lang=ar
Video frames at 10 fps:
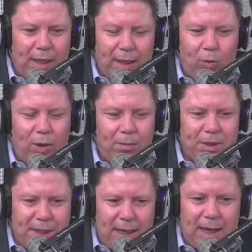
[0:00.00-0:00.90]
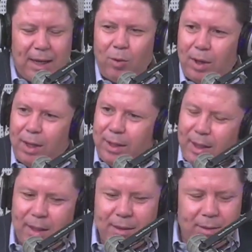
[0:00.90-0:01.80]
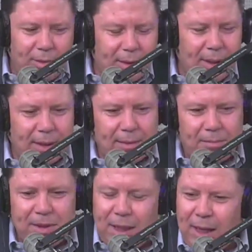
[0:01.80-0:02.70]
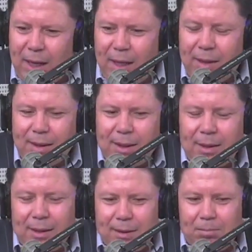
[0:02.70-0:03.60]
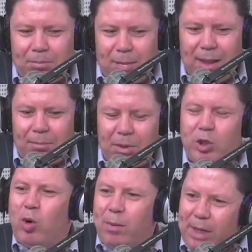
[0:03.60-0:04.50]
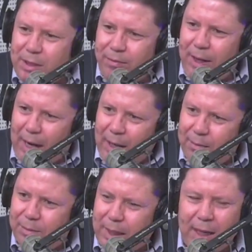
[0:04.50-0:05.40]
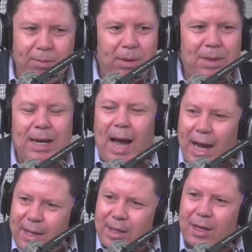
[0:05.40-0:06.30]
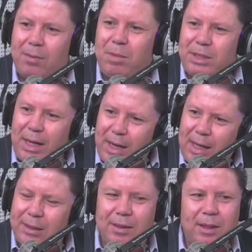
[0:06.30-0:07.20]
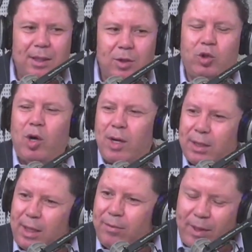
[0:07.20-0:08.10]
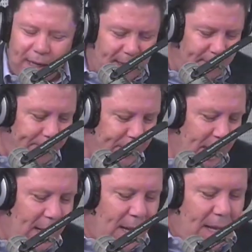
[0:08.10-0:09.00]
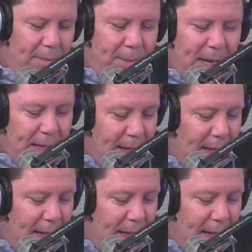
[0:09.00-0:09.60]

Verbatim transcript: والمجله وهذه دونك مجله مشهوره برشا في العالم تقريبا من اكثر المجلات شهره في العالم بيه بيه